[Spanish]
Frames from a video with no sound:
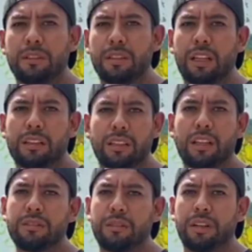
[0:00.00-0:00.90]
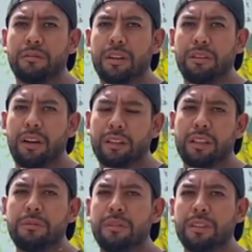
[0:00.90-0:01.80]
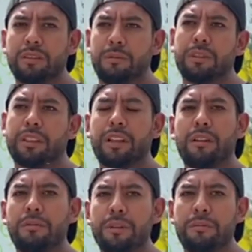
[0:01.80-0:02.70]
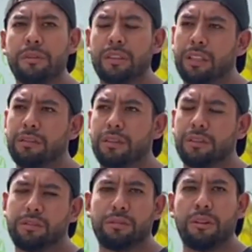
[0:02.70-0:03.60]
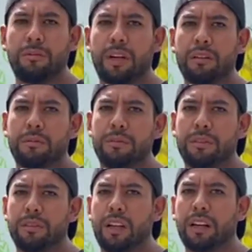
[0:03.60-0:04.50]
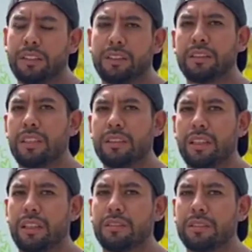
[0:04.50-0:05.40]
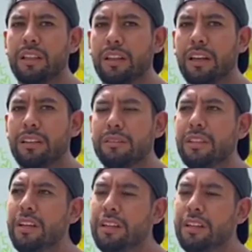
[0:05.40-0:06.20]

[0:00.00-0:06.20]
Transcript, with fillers: y eh, tener su recuerdo activo es como tenerlo vivo, tanto con su obra como con la resistencia que nos ha dejado